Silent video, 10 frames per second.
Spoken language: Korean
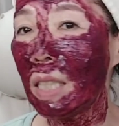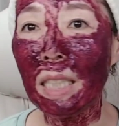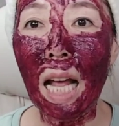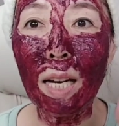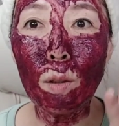
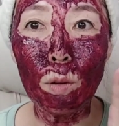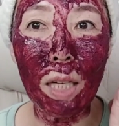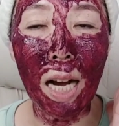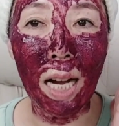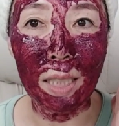이대로
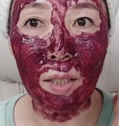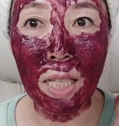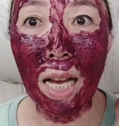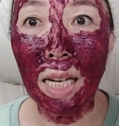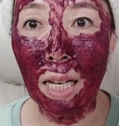우리가 가서
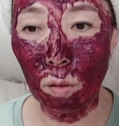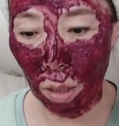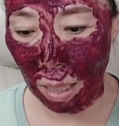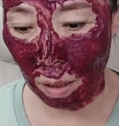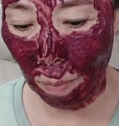세안해도
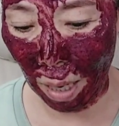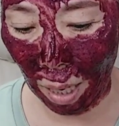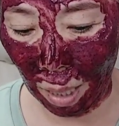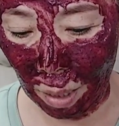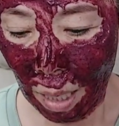
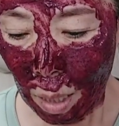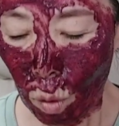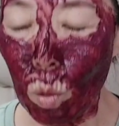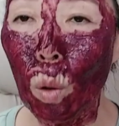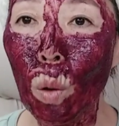되지만
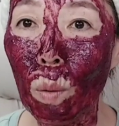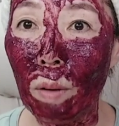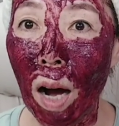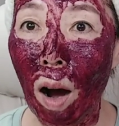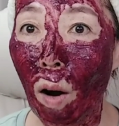
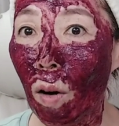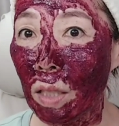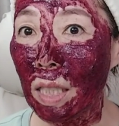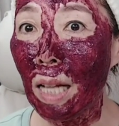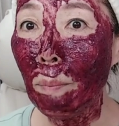좀 어,
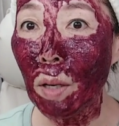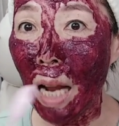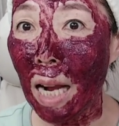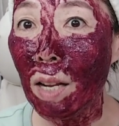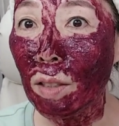
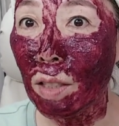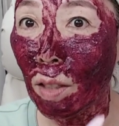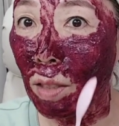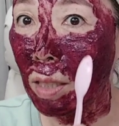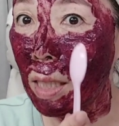지난번에
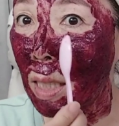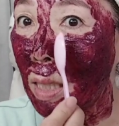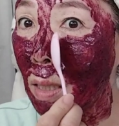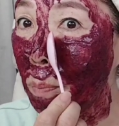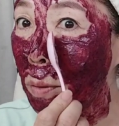
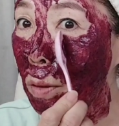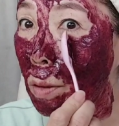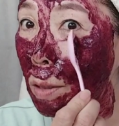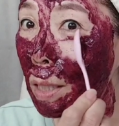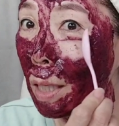알려드렸듯이
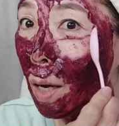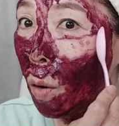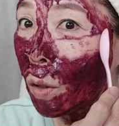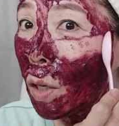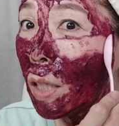스푼으로 이렇게
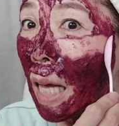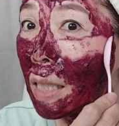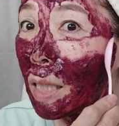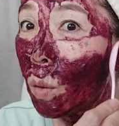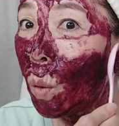
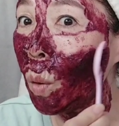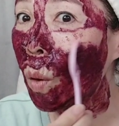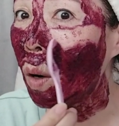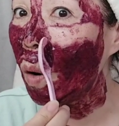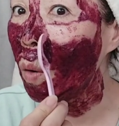
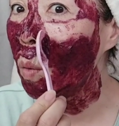걷어내시고,